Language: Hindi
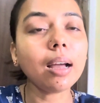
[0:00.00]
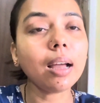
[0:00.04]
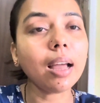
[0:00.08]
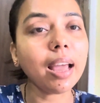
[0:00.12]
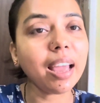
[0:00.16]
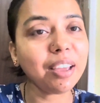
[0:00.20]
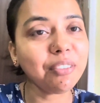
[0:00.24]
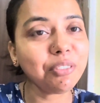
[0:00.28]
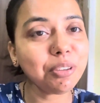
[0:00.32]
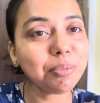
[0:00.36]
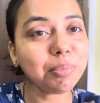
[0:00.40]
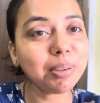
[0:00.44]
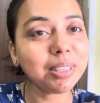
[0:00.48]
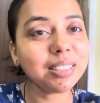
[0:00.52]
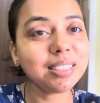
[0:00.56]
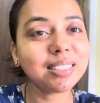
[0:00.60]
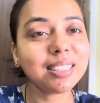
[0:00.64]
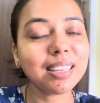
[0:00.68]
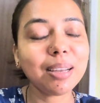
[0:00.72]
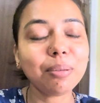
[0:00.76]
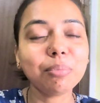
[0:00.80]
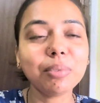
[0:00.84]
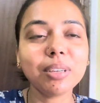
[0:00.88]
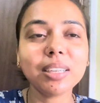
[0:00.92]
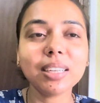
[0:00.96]
हैवी मन से
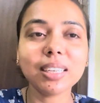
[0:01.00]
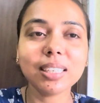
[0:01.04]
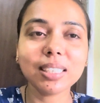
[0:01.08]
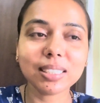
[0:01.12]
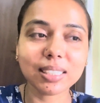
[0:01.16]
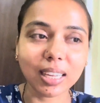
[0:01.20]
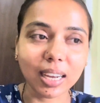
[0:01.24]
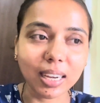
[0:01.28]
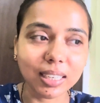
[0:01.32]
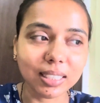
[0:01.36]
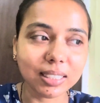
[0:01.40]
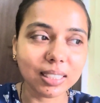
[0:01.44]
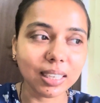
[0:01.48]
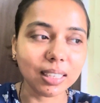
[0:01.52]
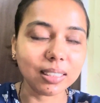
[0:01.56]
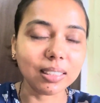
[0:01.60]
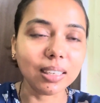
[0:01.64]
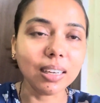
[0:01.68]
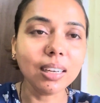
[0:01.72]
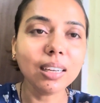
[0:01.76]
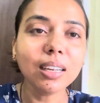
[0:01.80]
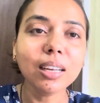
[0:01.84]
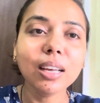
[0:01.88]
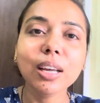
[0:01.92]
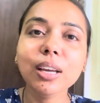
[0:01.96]
हमने ये डिसाइड किया था
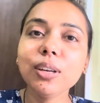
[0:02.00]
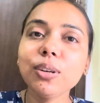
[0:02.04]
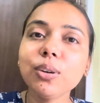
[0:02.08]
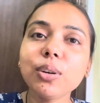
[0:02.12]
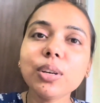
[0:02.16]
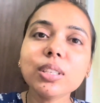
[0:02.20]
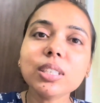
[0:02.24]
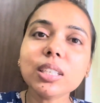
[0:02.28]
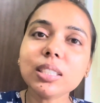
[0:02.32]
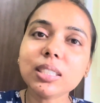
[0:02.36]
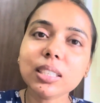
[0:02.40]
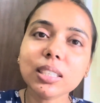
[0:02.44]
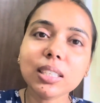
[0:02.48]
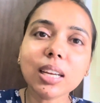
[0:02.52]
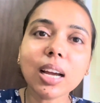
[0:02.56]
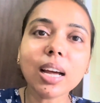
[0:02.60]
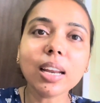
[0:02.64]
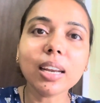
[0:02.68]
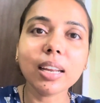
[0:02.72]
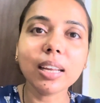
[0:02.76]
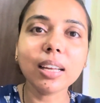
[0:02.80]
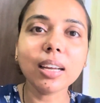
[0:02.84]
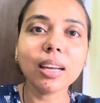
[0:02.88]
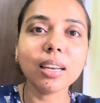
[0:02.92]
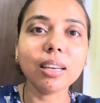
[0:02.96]
क्योंकि सचिन यहाँ
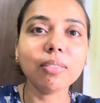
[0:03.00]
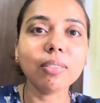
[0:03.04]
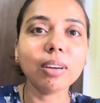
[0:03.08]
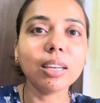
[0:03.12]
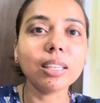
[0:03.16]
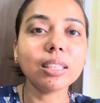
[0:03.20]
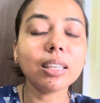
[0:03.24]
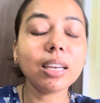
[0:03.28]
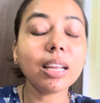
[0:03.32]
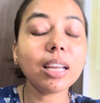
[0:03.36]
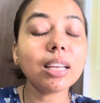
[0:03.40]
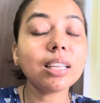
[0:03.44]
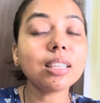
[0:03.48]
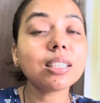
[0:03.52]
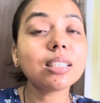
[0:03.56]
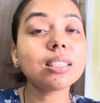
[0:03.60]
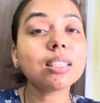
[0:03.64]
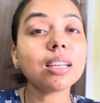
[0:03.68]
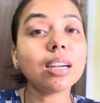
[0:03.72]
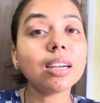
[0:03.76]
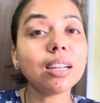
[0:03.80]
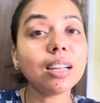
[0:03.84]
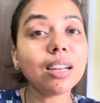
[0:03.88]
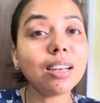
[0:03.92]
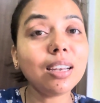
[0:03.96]
नहीं आने वाले थे लेकिन
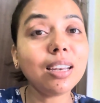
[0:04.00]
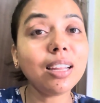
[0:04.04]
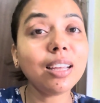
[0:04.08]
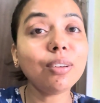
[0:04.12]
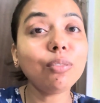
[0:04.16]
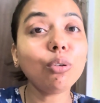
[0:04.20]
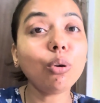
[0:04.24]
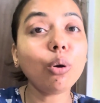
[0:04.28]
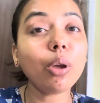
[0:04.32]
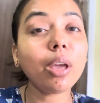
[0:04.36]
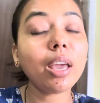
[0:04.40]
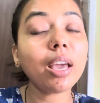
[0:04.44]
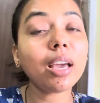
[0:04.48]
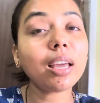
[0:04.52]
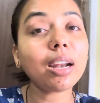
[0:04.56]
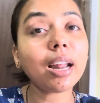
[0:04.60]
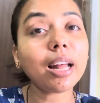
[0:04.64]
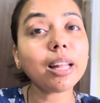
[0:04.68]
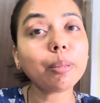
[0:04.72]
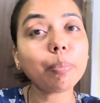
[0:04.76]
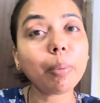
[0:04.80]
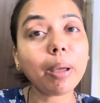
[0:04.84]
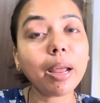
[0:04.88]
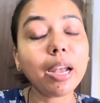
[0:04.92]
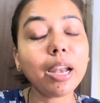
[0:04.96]
सडनली वो एक
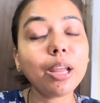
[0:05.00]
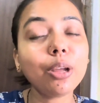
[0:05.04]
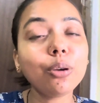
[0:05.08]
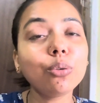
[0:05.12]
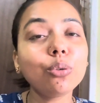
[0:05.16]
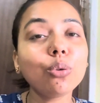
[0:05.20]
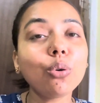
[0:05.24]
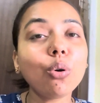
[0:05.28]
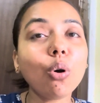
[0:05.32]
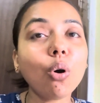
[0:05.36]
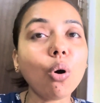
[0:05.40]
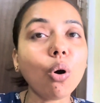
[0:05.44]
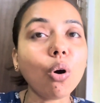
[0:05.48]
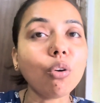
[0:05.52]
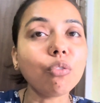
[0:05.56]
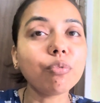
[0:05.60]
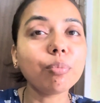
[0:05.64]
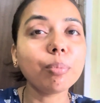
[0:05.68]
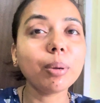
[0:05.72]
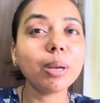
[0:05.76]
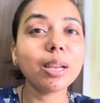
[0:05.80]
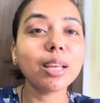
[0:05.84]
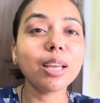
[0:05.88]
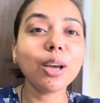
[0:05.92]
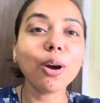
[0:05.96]
रात पहले ही उनको ऑफ
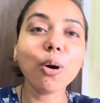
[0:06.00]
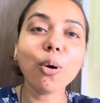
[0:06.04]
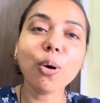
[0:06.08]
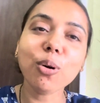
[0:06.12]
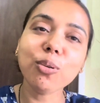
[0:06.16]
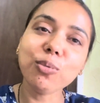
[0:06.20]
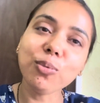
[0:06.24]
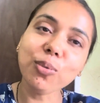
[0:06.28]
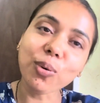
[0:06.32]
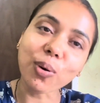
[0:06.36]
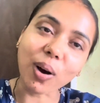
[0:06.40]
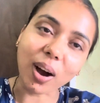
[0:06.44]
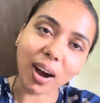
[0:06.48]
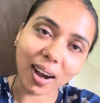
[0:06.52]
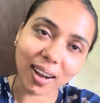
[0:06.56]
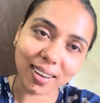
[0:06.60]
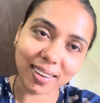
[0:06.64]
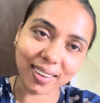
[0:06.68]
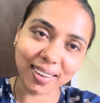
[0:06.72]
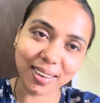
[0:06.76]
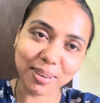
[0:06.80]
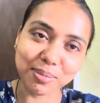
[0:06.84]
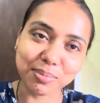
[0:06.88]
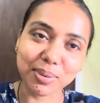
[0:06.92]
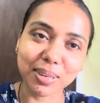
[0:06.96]
मिल गया और वो आ
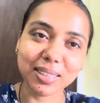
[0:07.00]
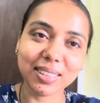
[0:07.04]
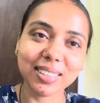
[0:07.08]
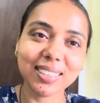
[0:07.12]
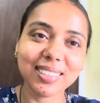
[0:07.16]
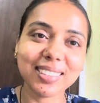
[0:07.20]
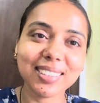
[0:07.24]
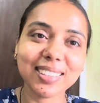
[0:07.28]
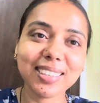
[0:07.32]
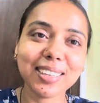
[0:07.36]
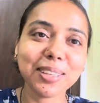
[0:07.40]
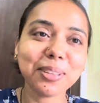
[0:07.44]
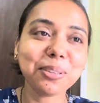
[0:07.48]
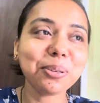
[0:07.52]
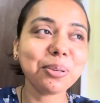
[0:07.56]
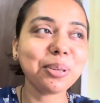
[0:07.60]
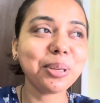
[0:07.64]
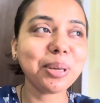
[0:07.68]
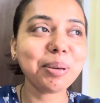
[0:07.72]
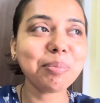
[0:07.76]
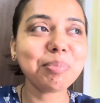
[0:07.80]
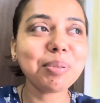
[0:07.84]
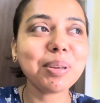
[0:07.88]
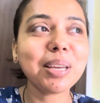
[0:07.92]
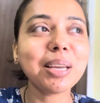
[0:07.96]
गए हैं वाला ठीक है तो
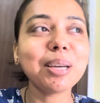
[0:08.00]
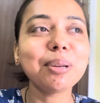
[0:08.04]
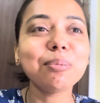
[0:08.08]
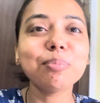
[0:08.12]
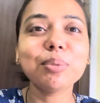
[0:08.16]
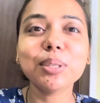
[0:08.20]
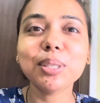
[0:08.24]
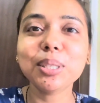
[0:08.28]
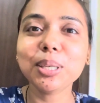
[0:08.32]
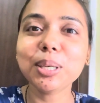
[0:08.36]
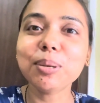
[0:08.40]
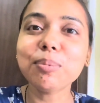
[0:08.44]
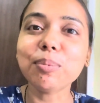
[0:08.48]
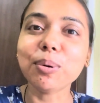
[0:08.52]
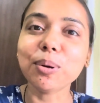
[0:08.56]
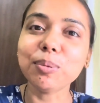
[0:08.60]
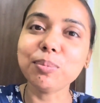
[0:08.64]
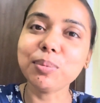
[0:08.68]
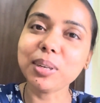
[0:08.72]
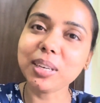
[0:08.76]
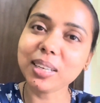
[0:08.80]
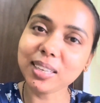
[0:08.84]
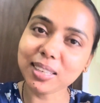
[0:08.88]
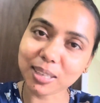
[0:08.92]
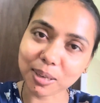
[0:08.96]
ये भी गणपति की बहुत
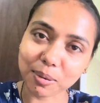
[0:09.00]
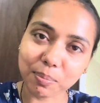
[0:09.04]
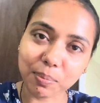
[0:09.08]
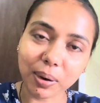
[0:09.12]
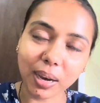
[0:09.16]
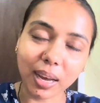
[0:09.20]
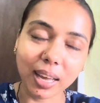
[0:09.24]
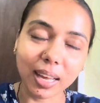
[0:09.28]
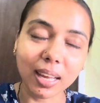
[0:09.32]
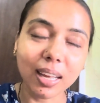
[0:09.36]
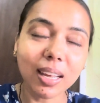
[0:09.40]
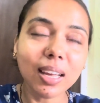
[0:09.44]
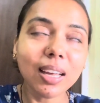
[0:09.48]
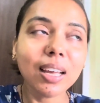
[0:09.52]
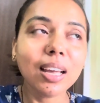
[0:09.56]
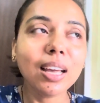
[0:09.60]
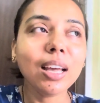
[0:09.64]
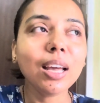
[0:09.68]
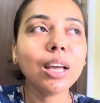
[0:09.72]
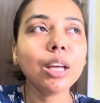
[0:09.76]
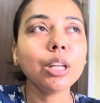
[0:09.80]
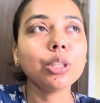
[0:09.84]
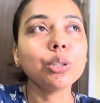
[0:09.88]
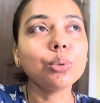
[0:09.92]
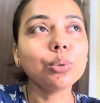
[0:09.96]
बड़ी कृपा है
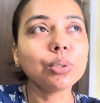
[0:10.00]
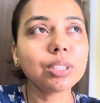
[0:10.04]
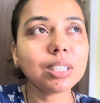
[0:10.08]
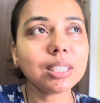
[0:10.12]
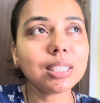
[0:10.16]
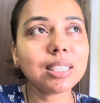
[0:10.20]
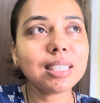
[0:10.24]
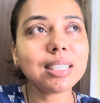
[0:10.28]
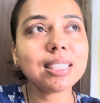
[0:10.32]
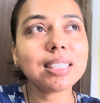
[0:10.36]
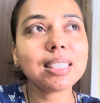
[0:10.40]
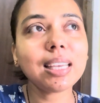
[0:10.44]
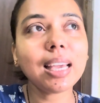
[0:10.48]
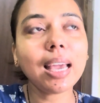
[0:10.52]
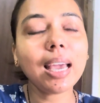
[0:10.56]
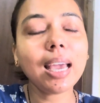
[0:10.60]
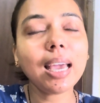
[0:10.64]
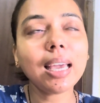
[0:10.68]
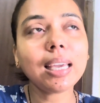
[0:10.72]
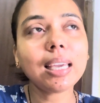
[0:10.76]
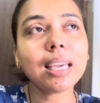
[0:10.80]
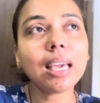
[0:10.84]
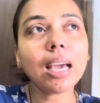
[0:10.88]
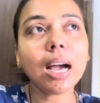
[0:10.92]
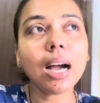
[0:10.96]
दूसरी चीज़ ये है
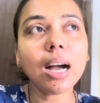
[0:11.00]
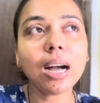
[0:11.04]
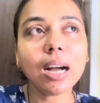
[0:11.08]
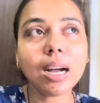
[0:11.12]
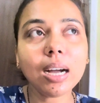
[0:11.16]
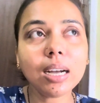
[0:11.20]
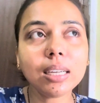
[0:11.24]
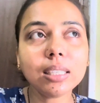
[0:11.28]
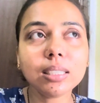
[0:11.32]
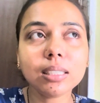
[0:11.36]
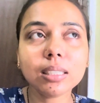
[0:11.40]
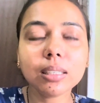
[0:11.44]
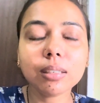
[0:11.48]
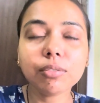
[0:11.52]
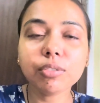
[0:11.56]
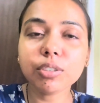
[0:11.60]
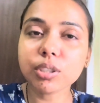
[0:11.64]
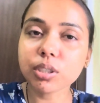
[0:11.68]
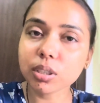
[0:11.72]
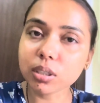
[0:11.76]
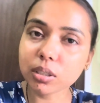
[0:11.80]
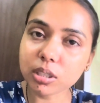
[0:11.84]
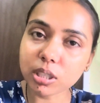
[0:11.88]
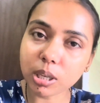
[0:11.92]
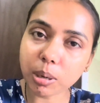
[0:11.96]
कि आज
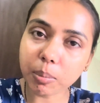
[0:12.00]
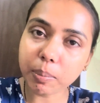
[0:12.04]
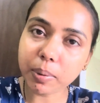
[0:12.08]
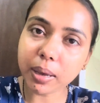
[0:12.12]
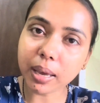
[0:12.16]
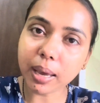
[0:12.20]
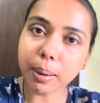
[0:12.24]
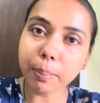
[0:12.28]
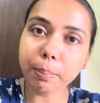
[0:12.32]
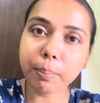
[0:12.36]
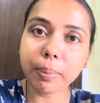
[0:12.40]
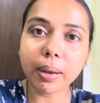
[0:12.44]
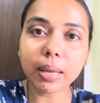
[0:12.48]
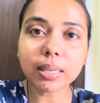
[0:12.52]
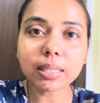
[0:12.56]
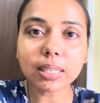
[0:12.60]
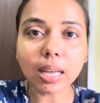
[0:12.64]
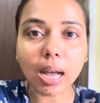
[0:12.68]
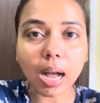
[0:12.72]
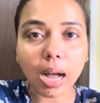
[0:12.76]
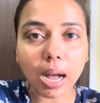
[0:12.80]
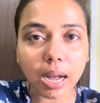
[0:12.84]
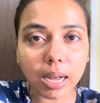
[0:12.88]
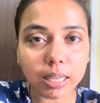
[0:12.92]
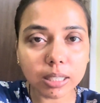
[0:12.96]
विसर्जन भी है प्लस
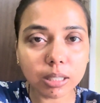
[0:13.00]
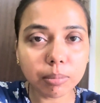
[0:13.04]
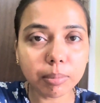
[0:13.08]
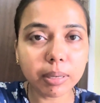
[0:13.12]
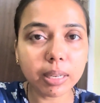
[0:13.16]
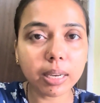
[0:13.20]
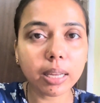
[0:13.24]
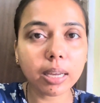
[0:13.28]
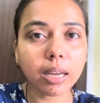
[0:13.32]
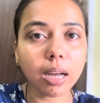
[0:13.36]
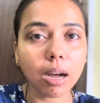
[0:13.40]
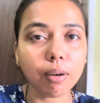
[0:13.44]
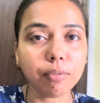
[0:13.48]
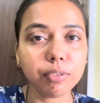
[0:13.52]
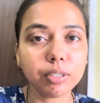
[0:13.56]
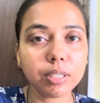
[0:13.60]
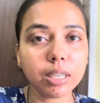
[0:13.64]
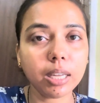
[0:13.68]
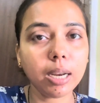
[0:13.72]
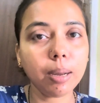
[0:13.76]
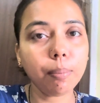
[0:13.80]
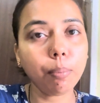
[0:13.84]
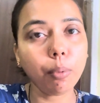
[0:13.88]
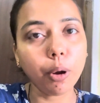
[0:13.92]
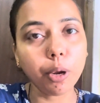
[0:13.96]
आज मेरे काफ़ी
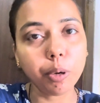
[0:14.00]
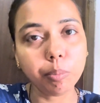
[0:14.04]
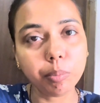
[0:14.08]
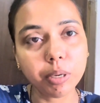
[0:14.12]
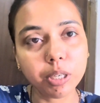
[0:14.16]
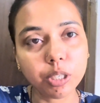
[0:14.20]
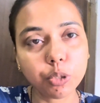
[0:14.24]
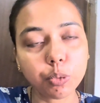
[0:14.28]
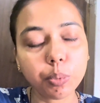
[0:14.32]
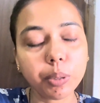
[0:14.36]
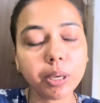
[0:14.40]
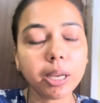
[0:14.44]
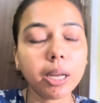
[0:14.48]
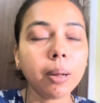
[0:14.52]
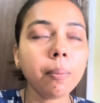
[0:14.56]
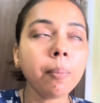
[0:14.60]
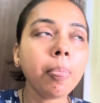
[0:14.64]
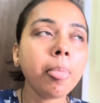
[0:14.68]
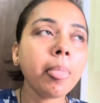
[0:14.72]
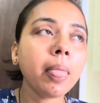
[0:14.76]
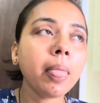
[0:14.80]
सारे अपॉइंटमेंट्स भी हैं